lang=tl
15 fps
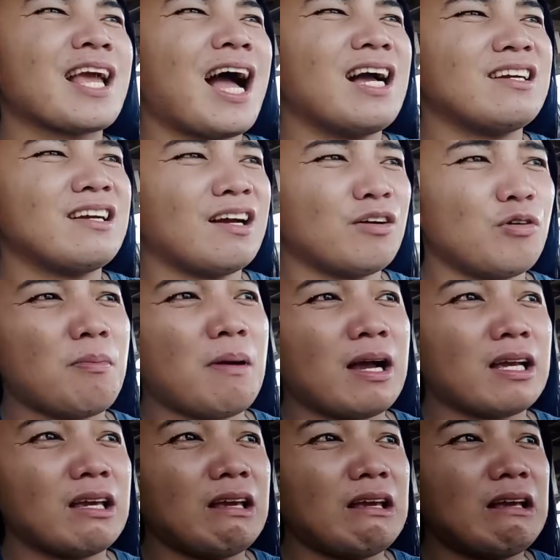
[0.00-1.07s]
hanggang
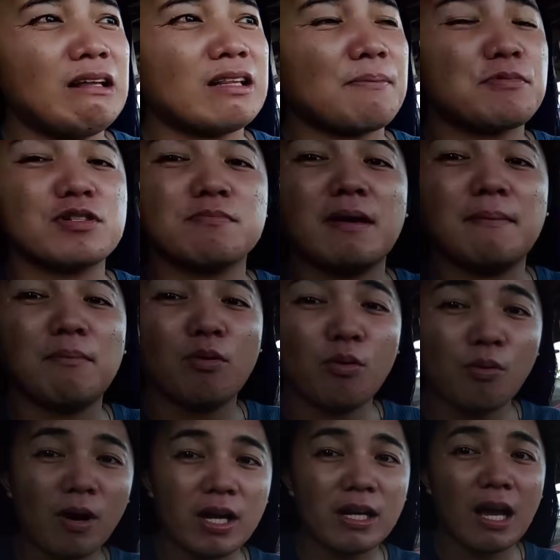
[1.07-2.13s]
lumaki, tapos may bunga